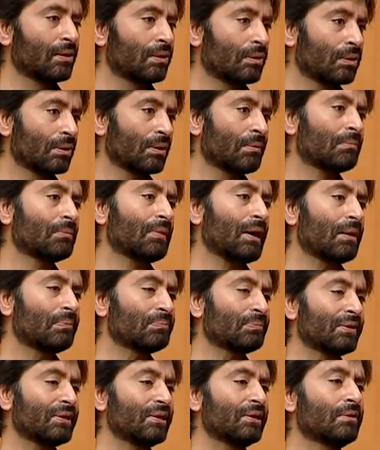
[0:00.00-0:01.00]
और हम
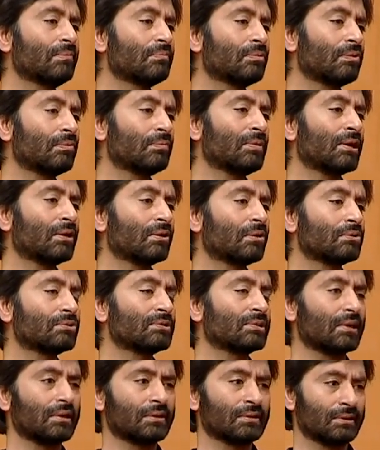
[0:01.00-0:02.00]
अपनी ही मूवमेंट
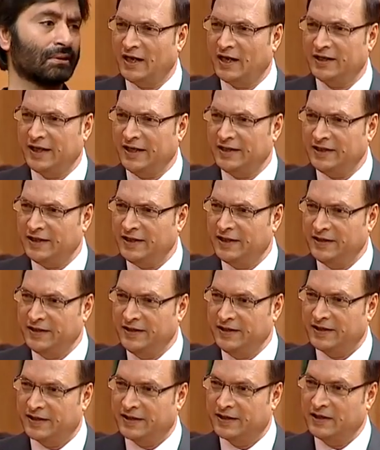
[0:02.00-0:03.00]
कश्मीरियों हार्ड लाइन नहीं
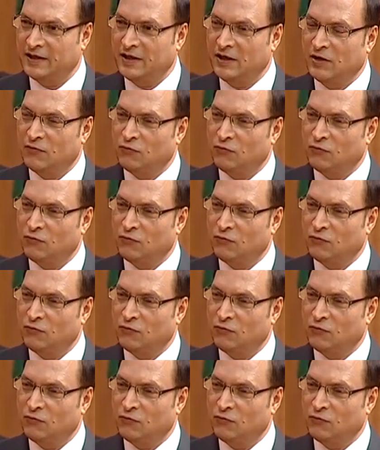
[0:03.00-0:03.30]
लेनी है